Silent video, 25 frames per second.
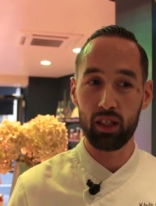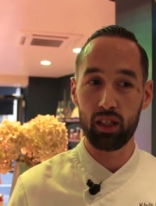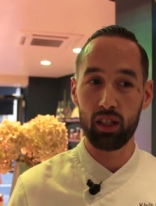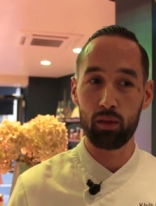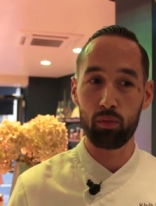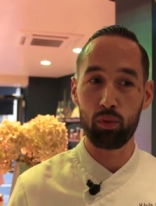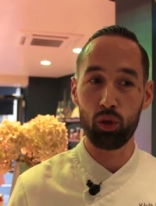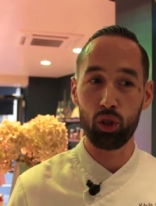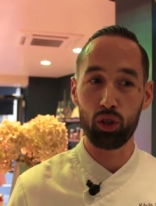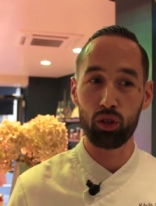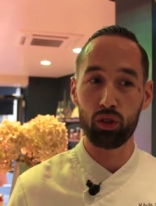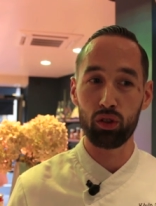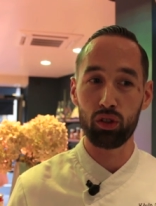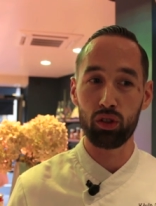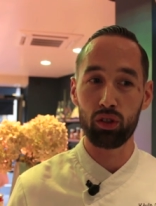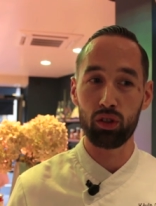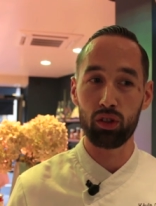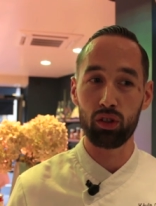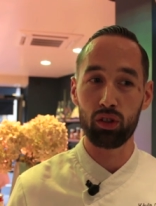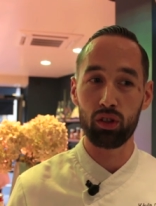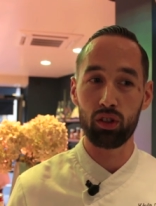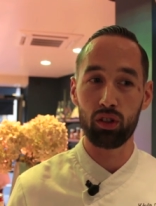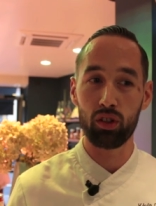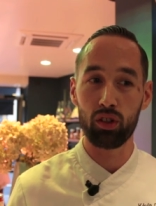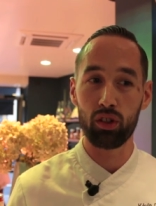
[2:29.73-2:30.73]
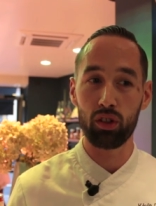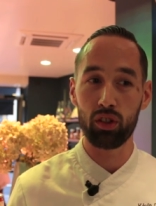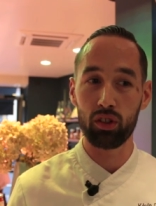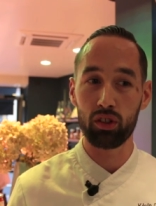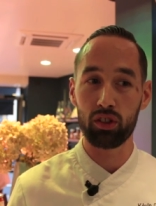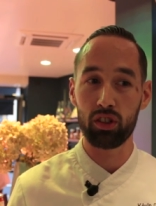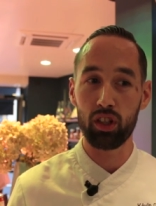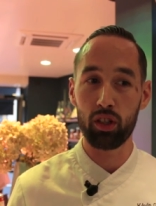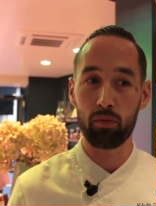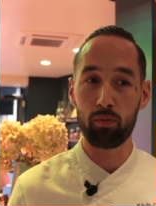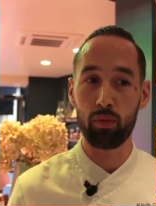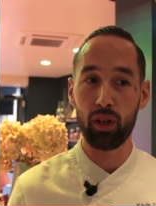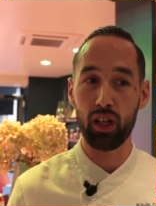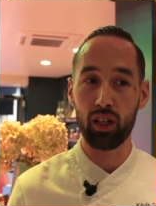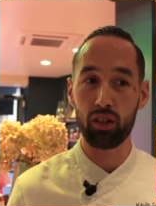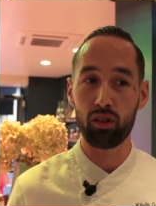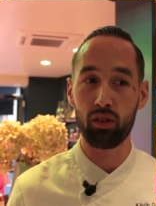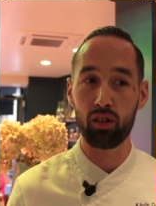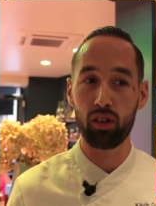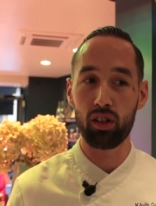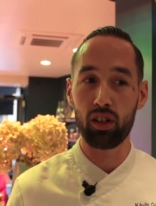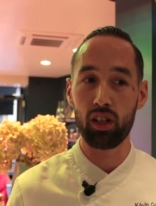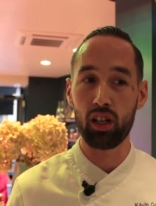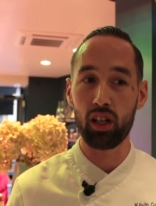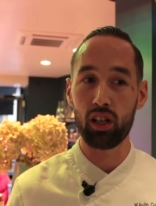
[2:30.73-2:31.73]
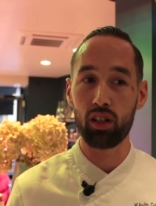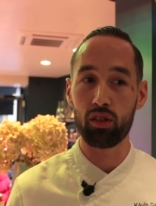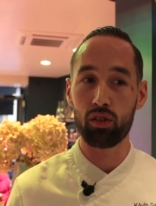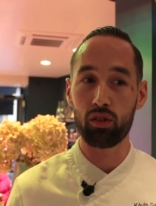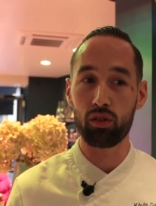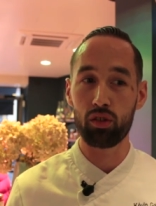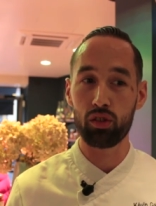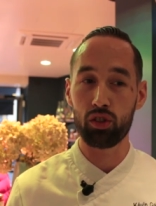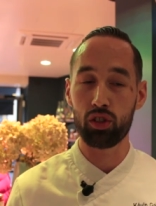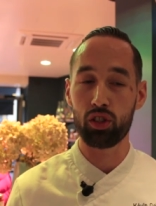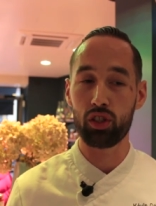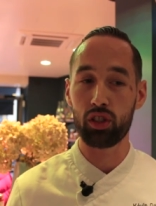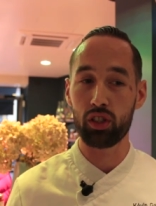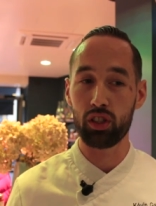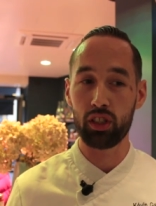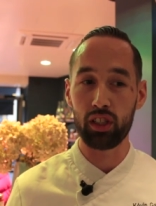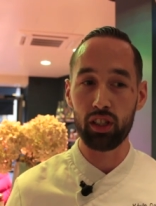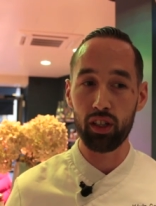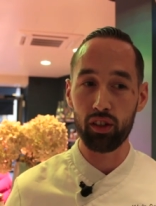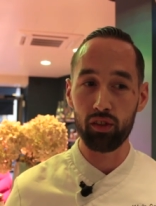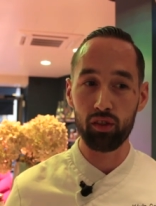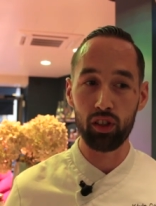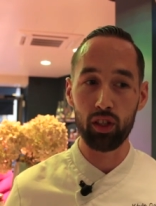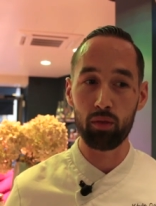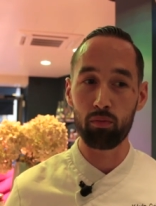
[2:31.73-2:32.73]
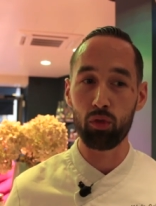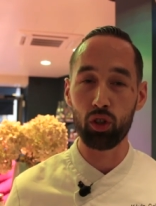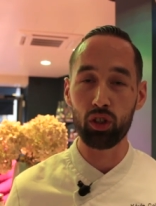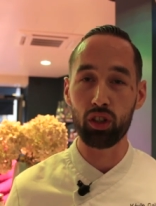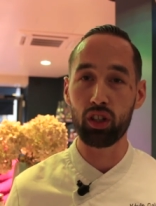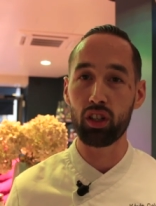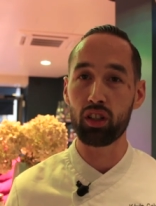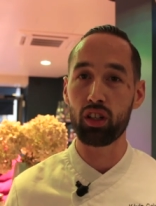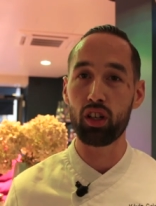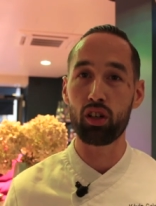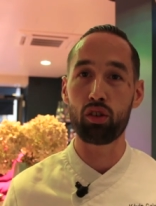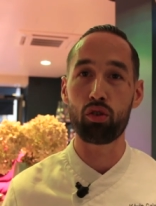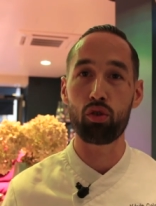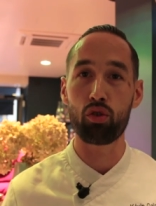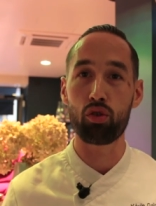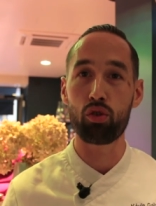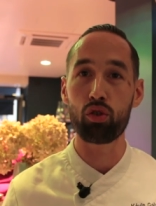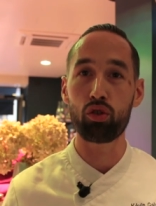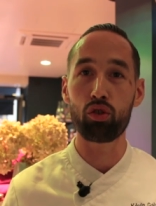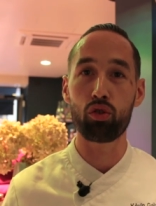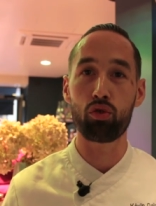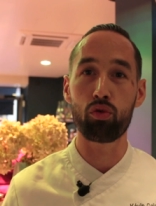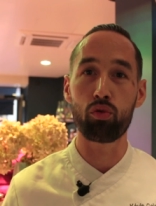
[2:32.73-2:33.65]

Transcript: et pendant euh, cette période-là, il me manquait quelque chose.